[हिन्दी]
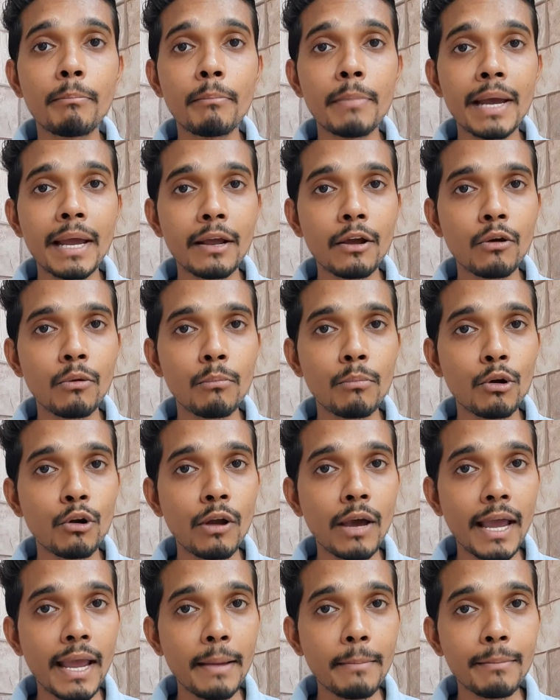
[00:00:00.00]
बैंक ऑफ बड़ोडा
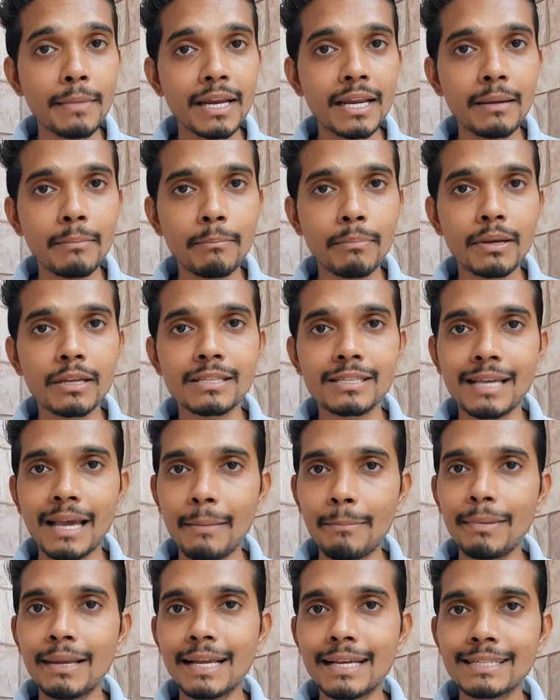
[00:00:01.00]
एम कनेक्ट प्लस
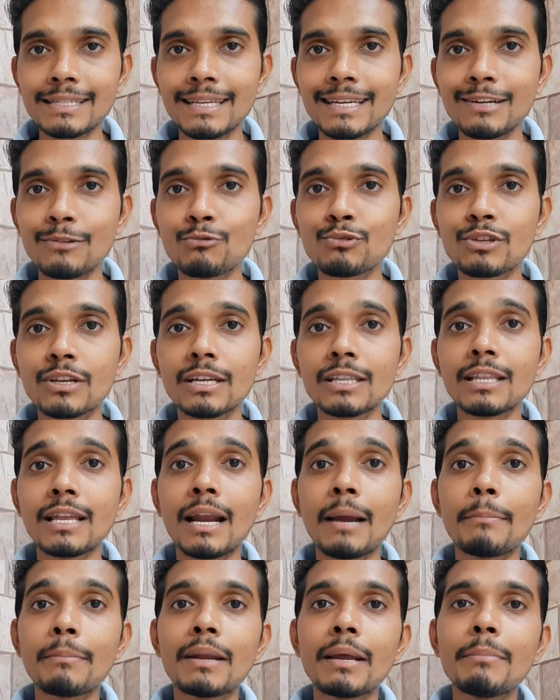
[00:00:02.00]
एप्लीकेशन है उसके अंदर
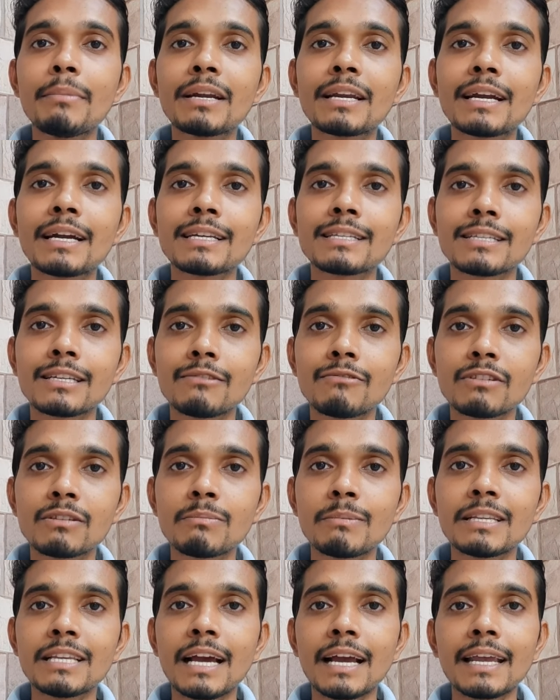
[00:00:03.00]
आप डेबिट कार्ड सर्विस
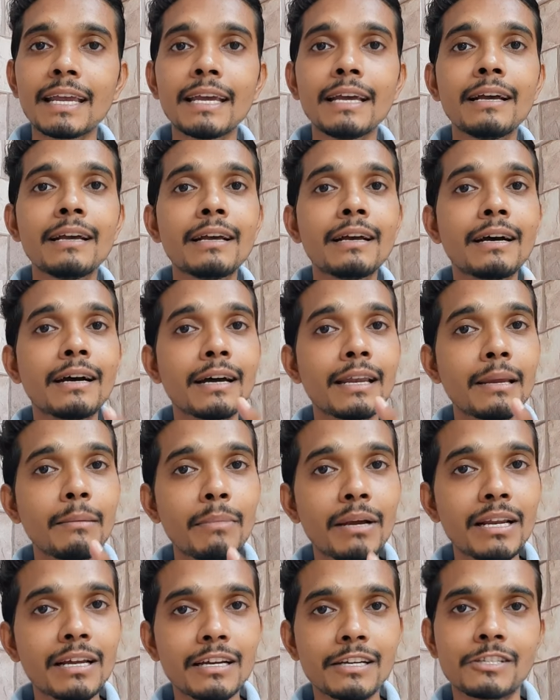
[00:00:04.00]
में जाके
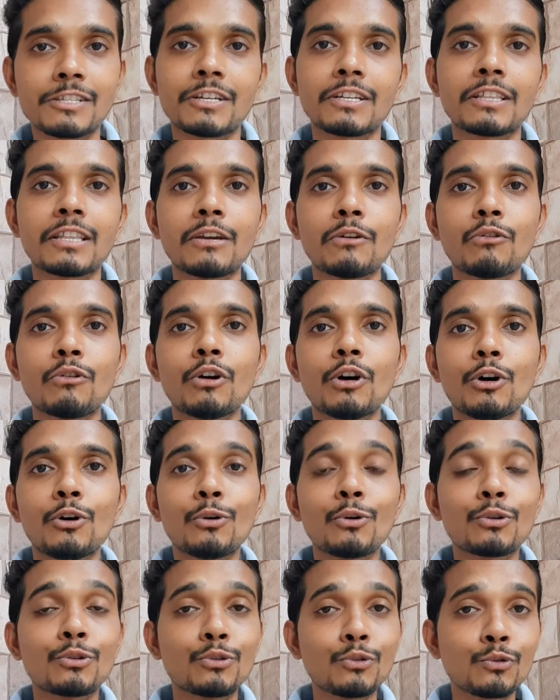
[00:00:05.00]
अनेबल कर सकते हो
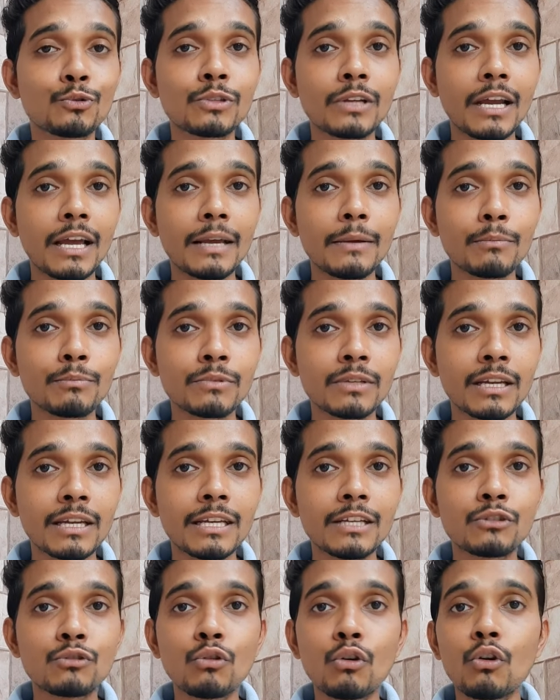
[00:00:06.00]
और दूसरा ऑप्शन
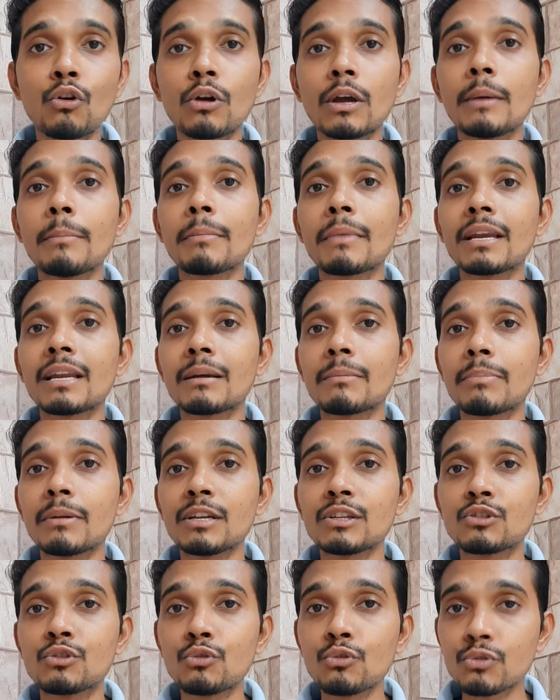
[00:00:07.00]
है जो लोग एम कनेक्ट
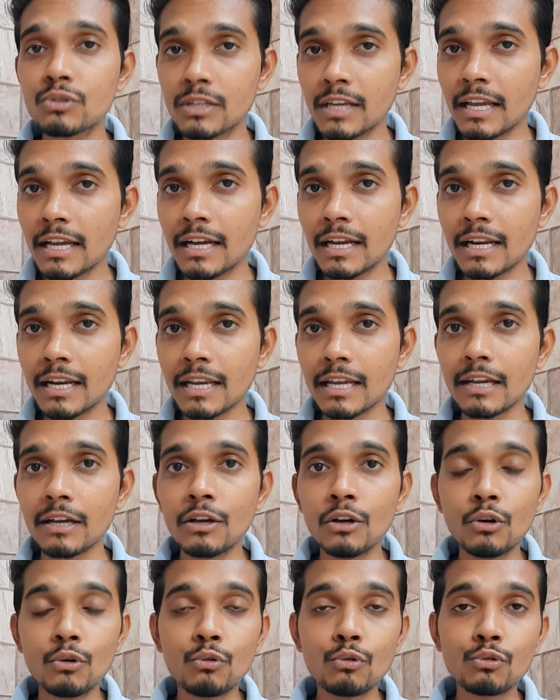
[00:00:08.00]
प्लस यूज़ नहीं कर रहे
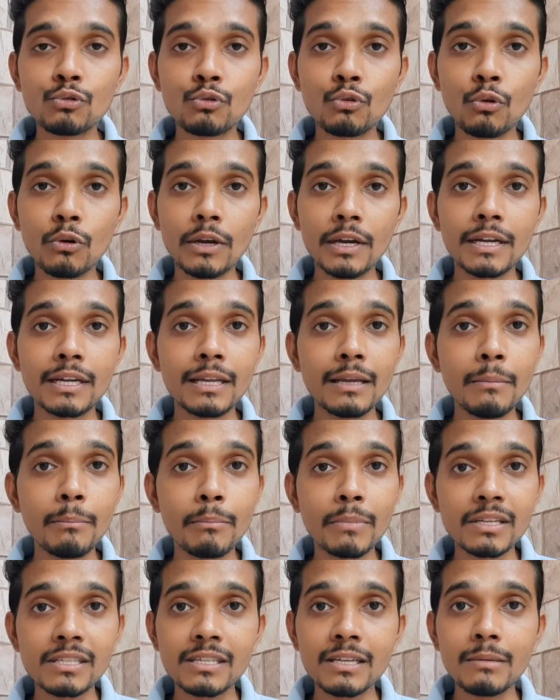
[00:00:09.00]
उसको एटीएम
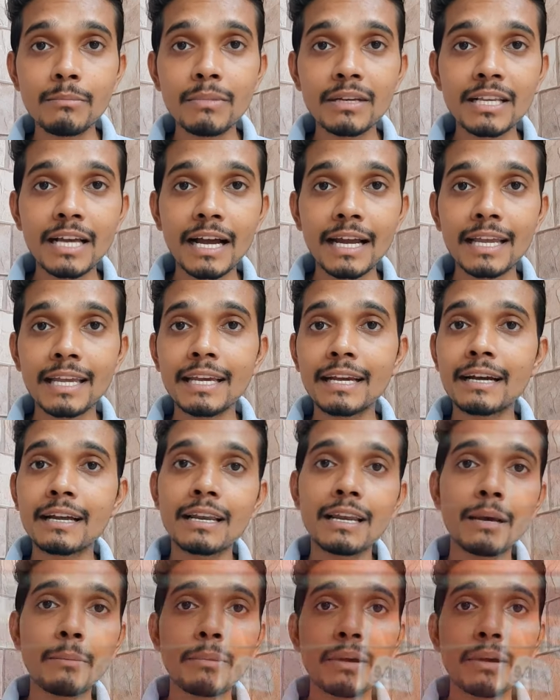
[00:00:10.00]
मशीन में जाके करना